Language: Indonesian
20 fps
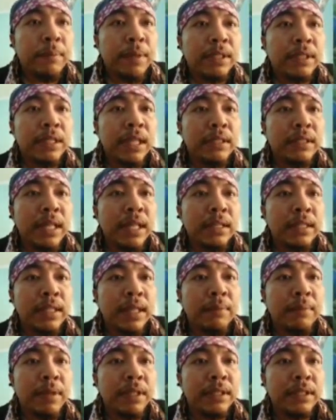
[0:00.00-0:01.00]
bang, tan, tan,
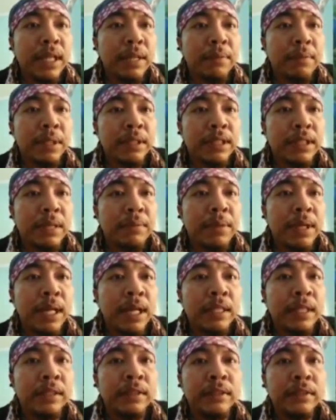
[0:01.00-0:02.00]
tan, bang, tan, bang, tan,
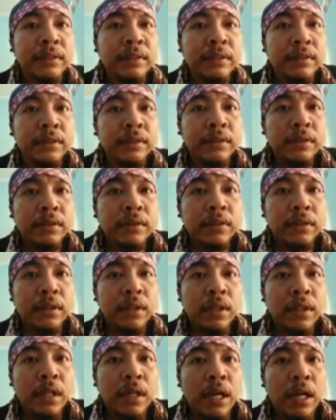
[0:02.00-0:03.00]
bang.
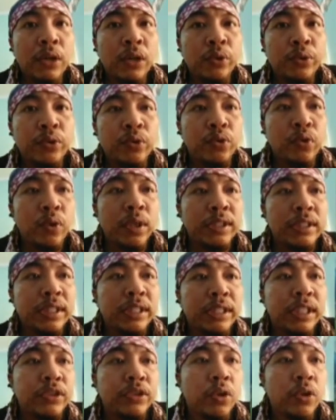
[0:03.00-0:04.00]
Aduh, itu
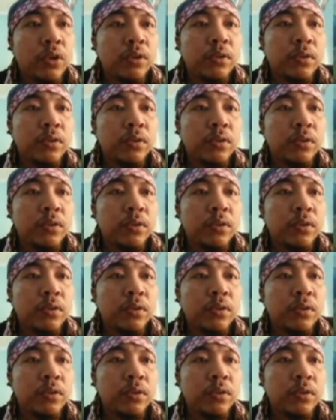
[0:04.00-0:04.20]
sulastinnya, cok.